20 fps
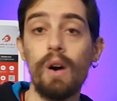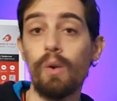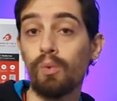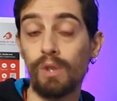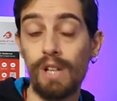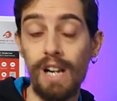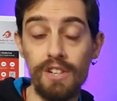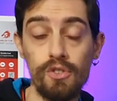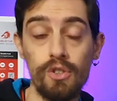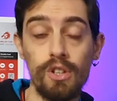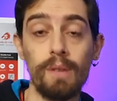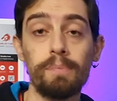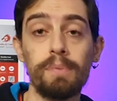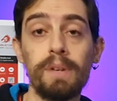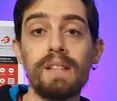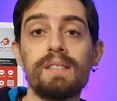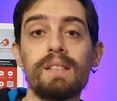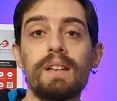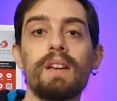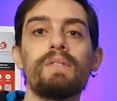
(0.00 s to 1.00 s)
ha un raggio di
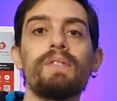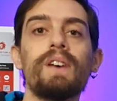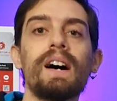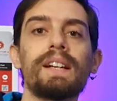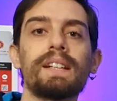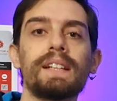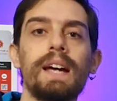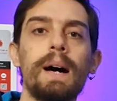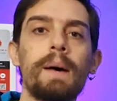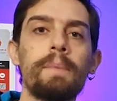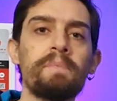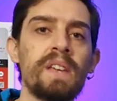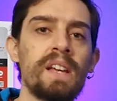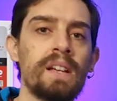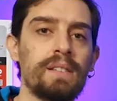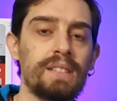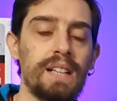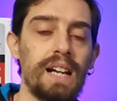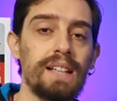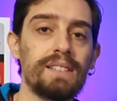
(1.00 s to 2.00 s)
ampiezza che varia
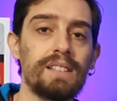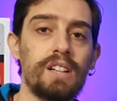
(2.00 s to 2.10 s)
tra